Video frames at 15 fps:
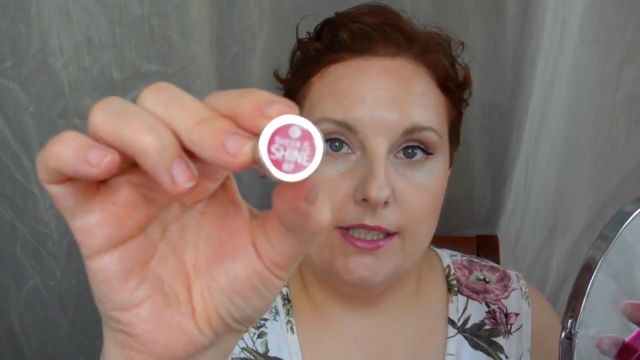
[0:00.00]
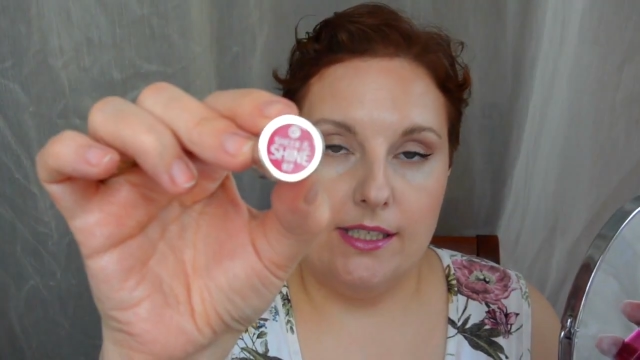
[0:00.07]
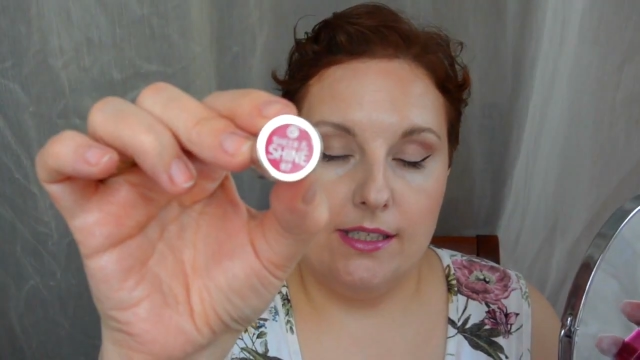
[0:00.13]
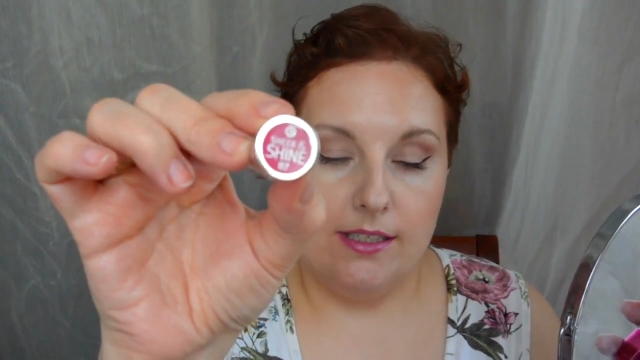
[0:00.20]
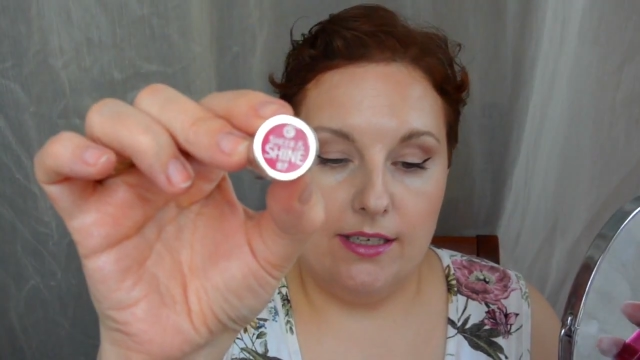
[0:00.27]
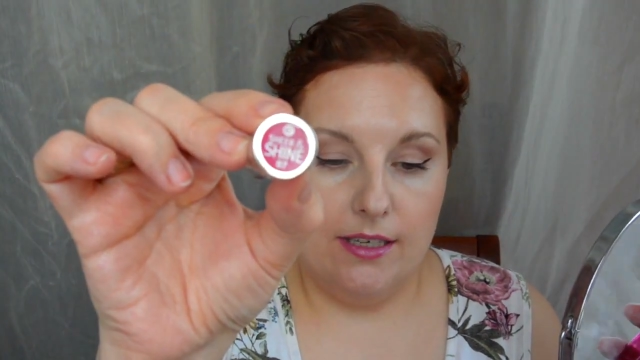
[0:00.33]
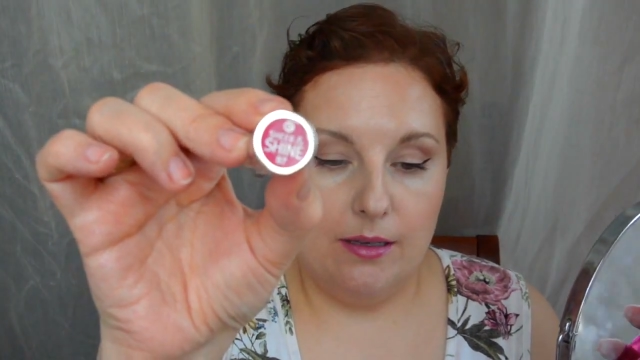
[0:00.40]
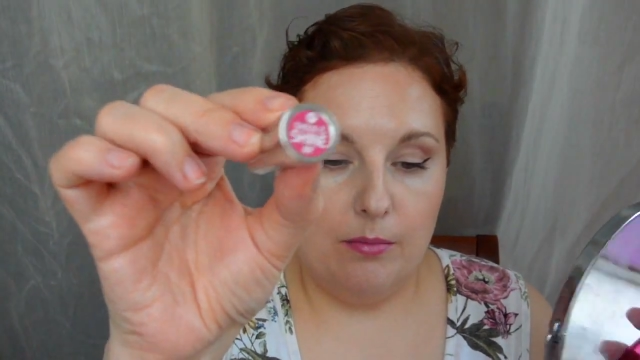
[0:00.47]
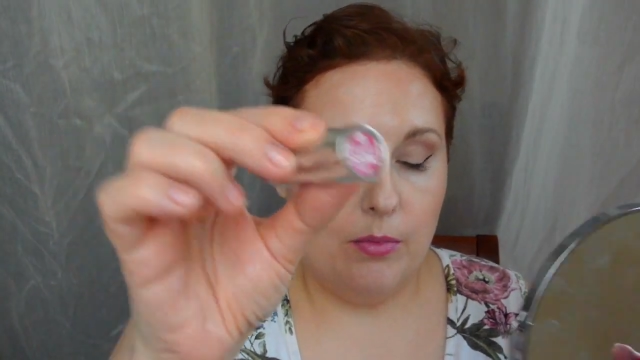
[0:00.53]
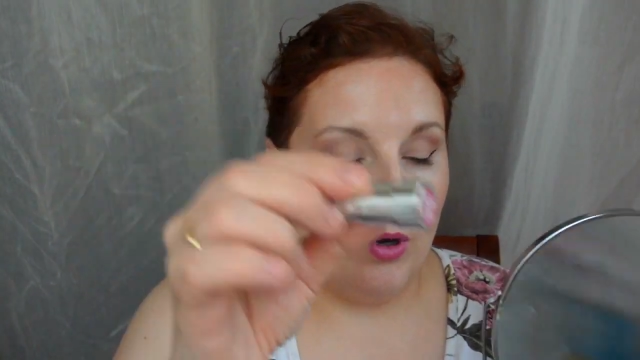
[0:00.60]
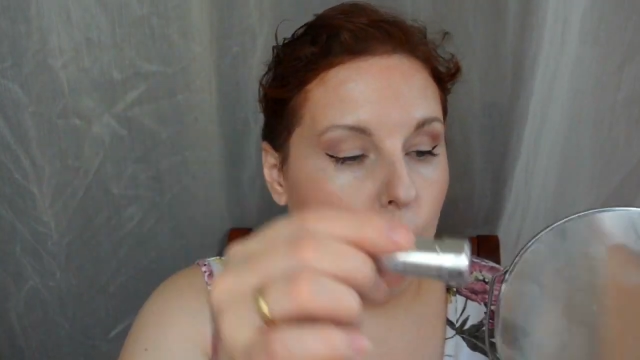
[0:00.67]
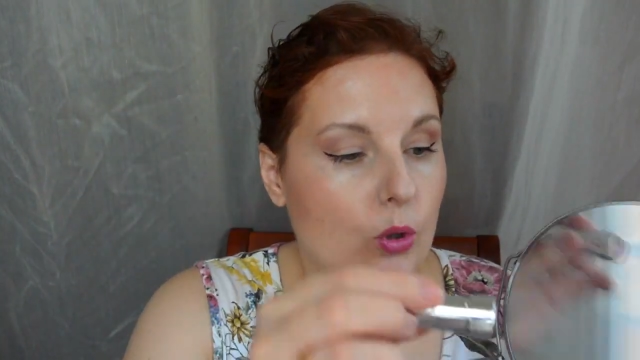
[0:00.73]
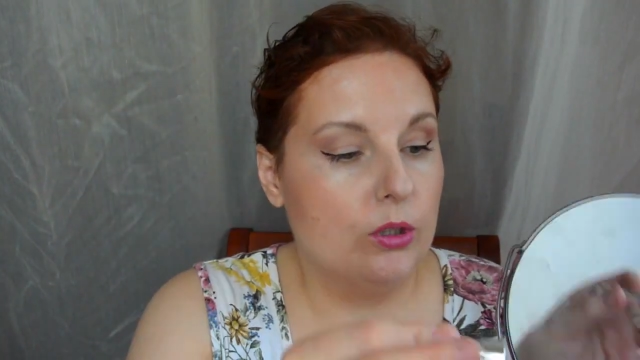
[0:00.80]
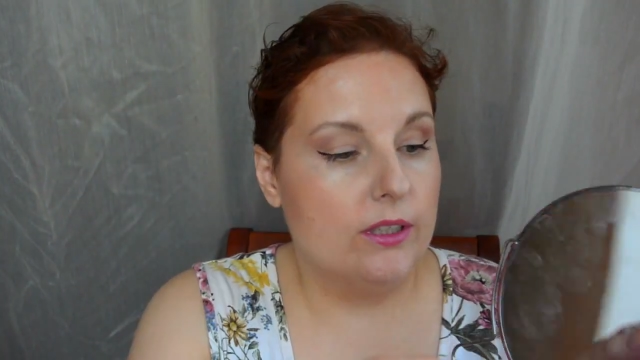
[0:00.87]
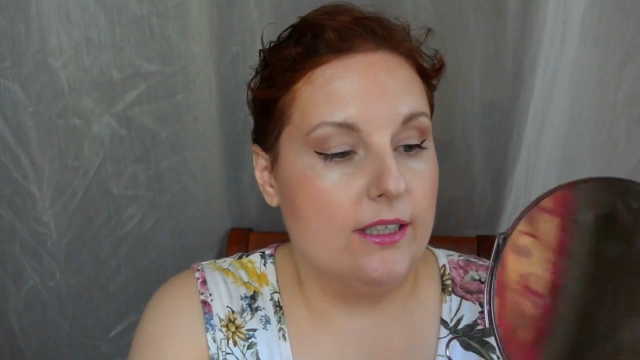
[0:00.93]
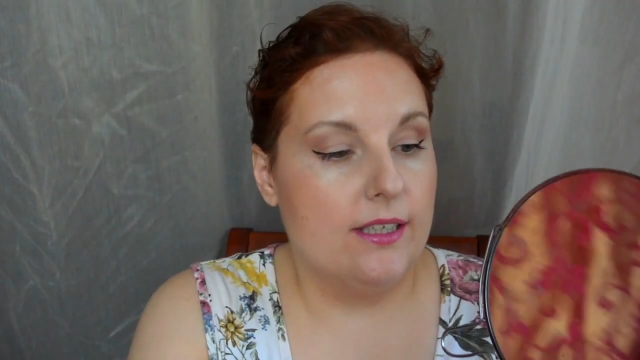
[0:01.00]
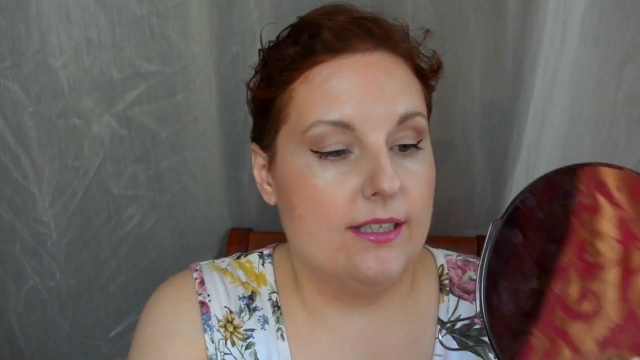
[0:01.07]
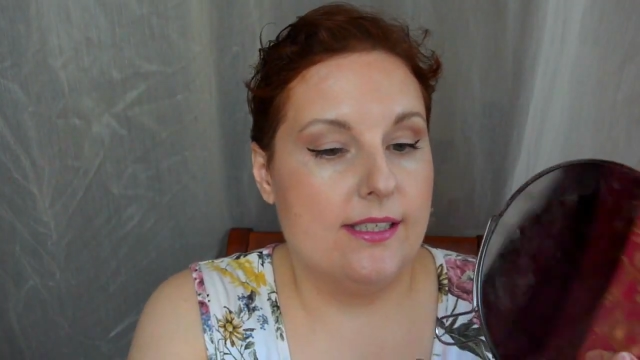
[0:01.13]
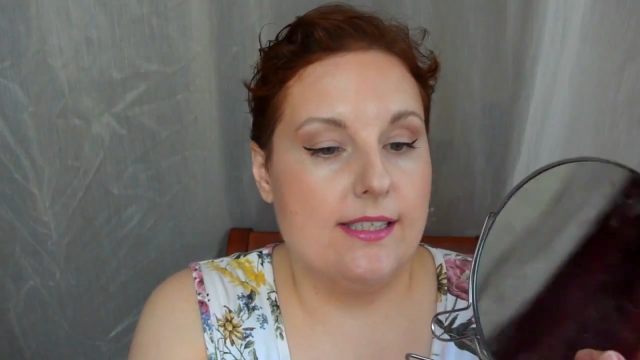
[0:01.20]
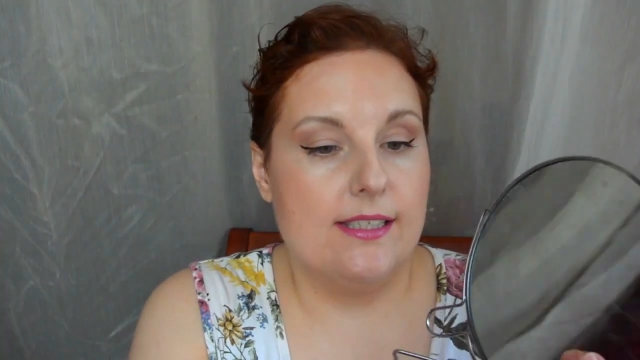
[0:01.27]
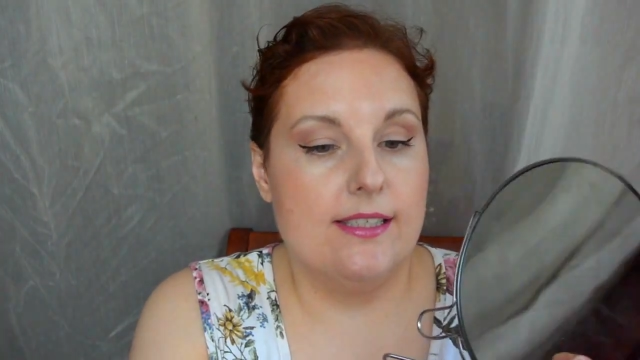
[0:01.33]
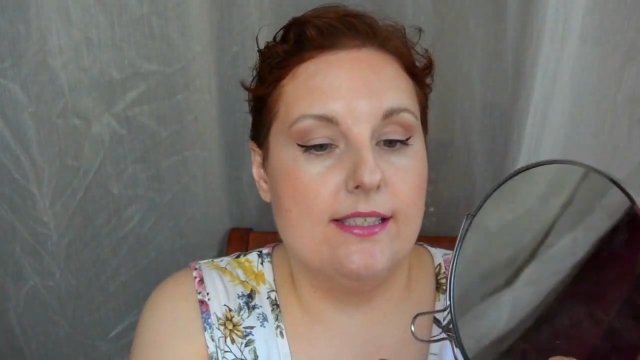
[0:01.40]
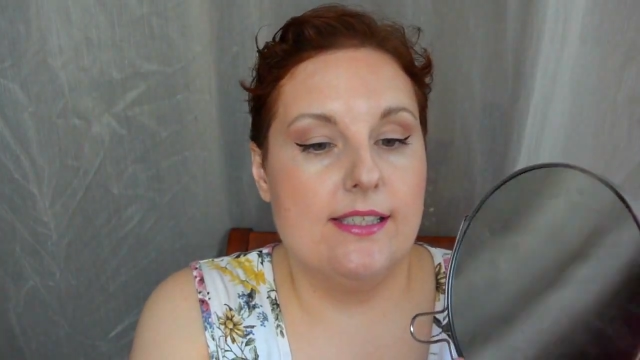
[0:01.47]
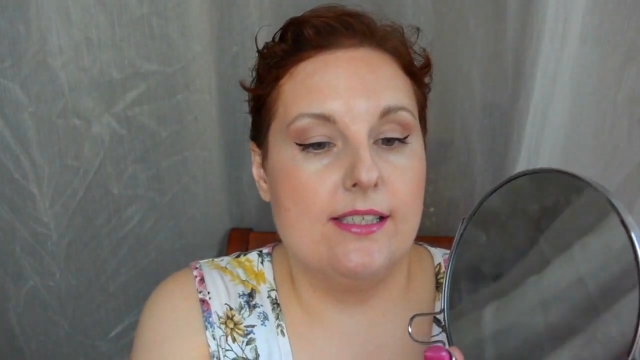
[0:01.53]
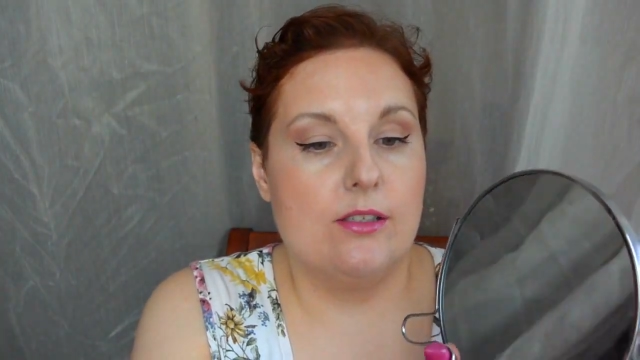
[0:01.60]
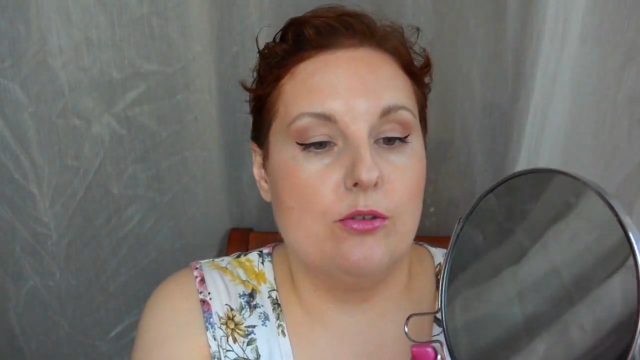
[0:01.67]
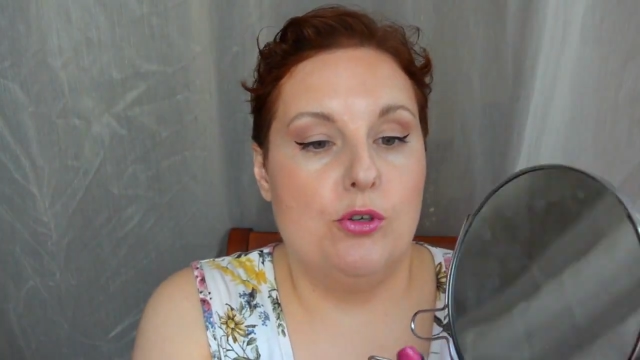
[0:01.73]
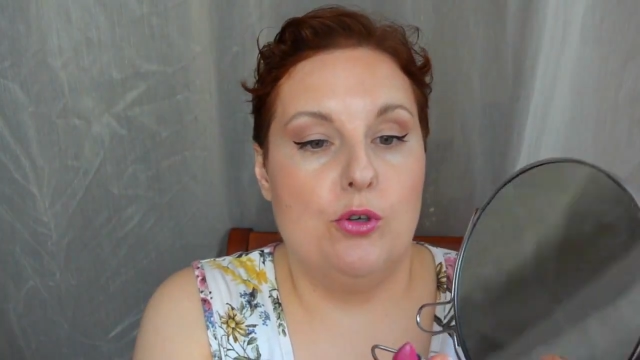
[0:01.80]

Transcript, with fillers: 7 от Essence.